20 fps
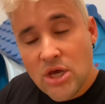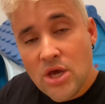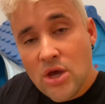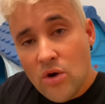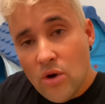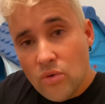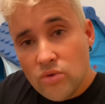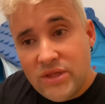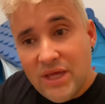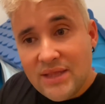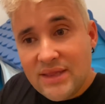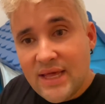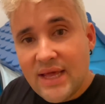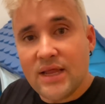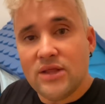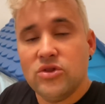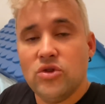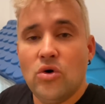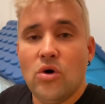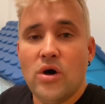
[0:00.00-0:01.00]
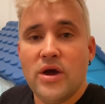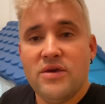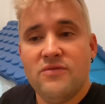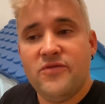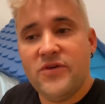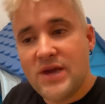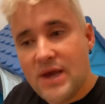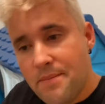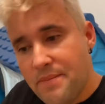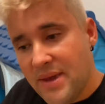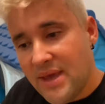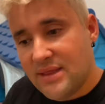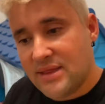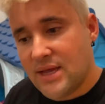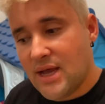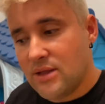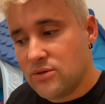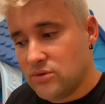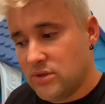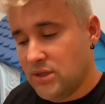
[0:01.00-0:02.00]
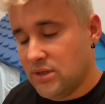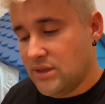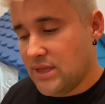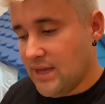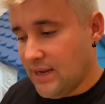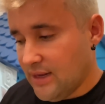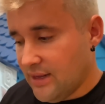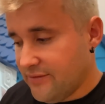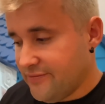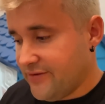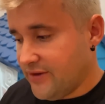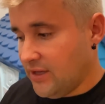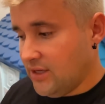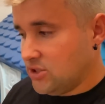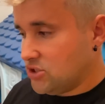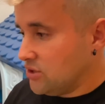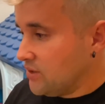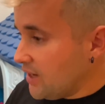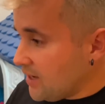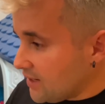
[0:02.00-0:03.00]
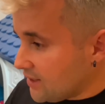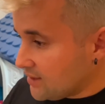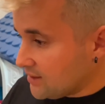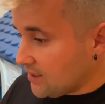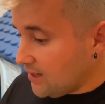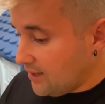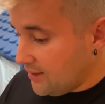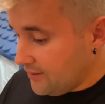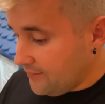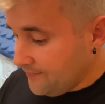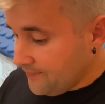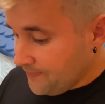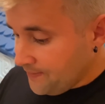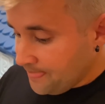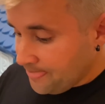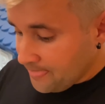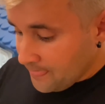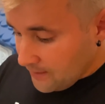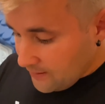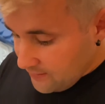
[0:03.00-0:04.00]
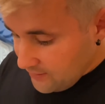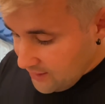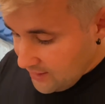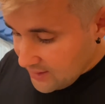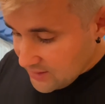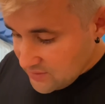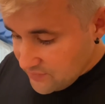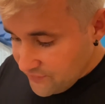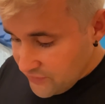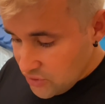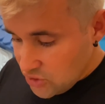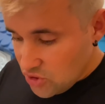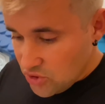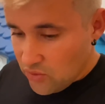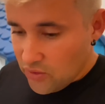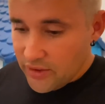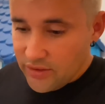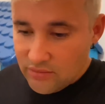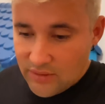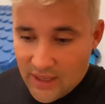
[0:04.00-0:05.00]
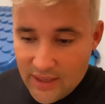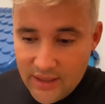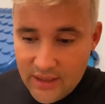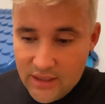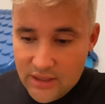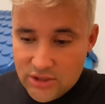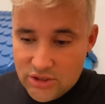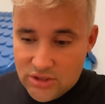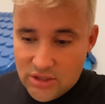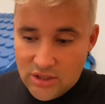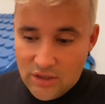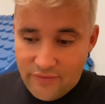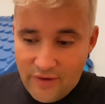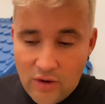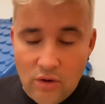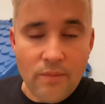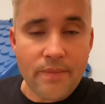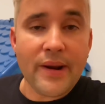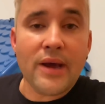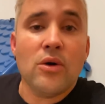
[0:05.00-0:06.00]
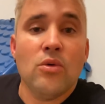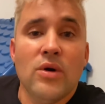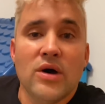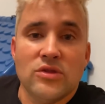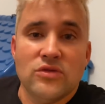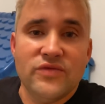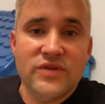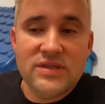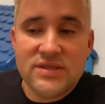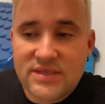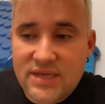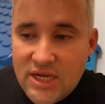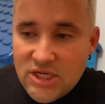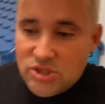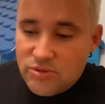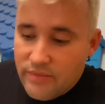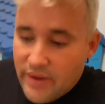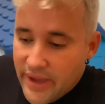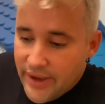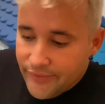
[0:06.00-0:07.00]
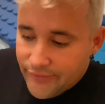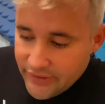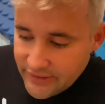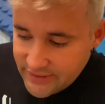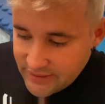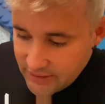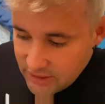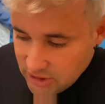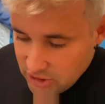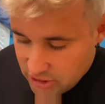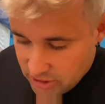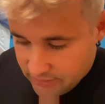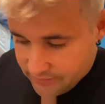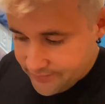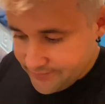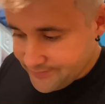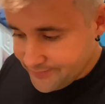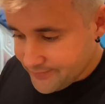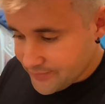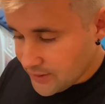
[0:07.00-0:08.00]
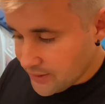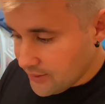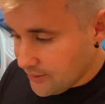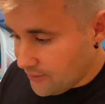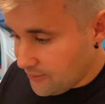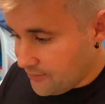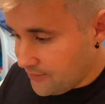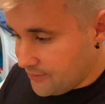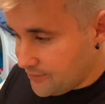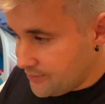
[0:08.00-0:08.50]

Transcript: O dedo dela dói. Fica apertado o dedo dela na frente. Não é, Natália? E esse 28 tá grande, entendeu? Vai comprar quanto? 27,5? Não existe, entendeu?